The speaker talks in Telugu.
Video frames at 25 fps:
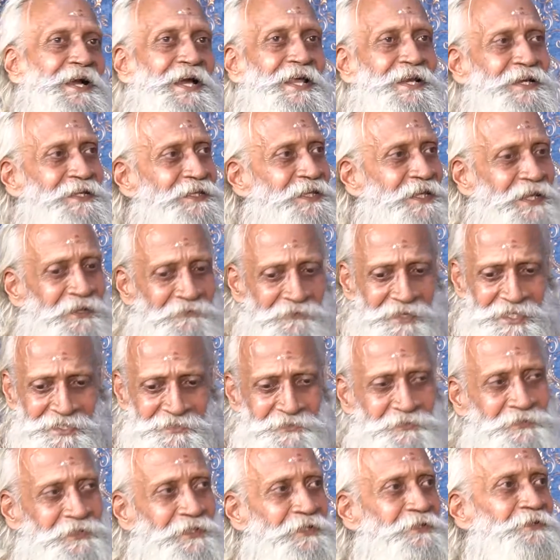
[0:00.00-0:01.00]
కరెక్ట్ నేను
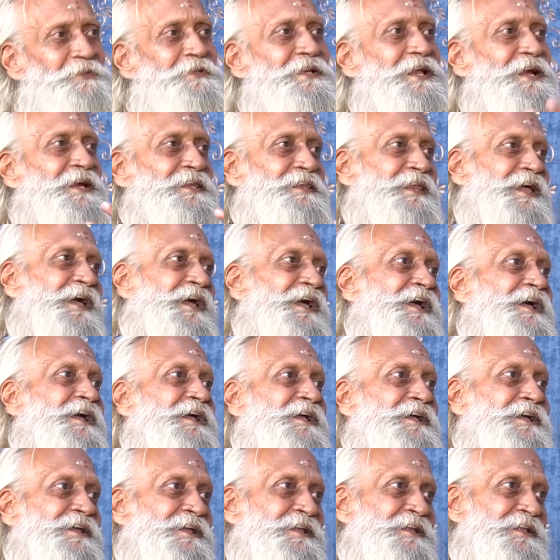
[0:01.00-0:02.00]
వేసుకుని తిరుగుతున్నా కదా
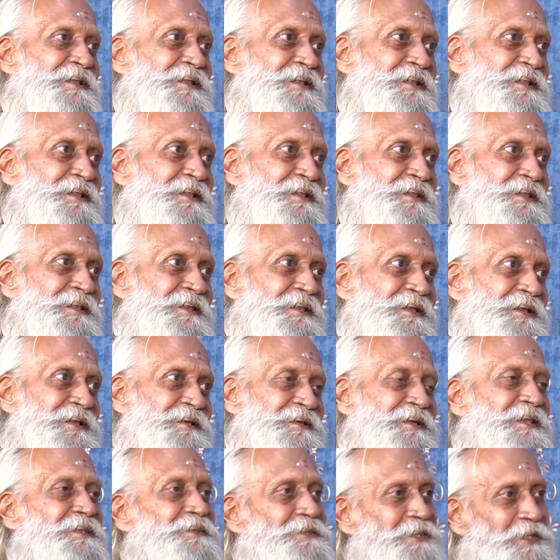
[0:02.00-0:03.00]

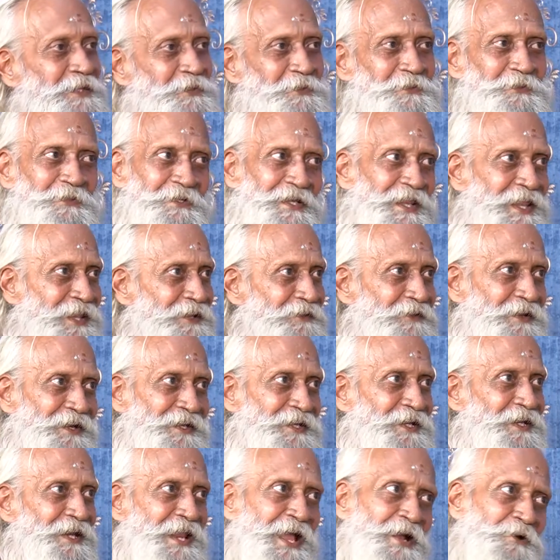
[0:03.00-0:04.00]
నేను తిరుగుతున్నాను
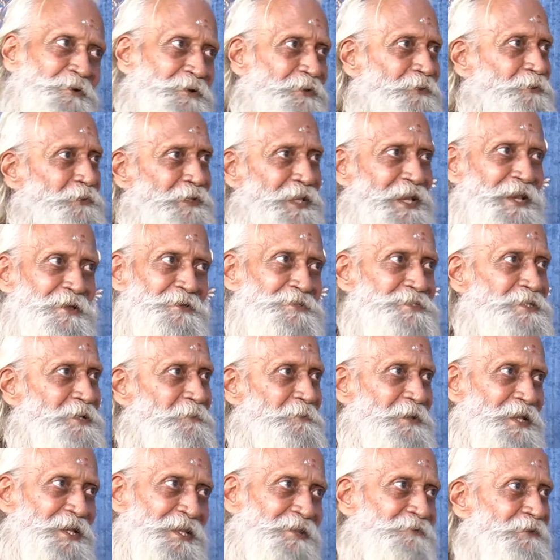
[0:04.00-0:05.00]
అంటే నాకు కూడా గుడ్డలు
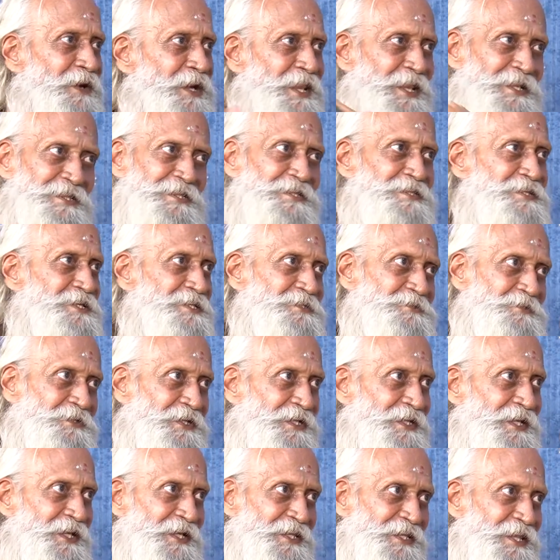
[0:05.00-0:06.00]
అవసరం అన్నది వాళ్ళు అర్థం
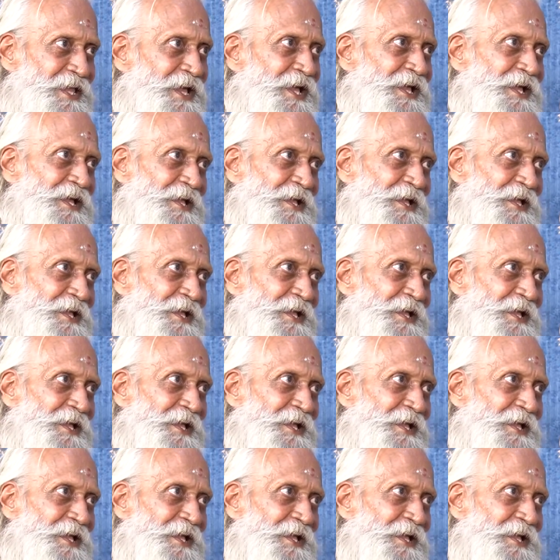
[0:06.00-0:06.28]
చేసుకున్నట్టే కదా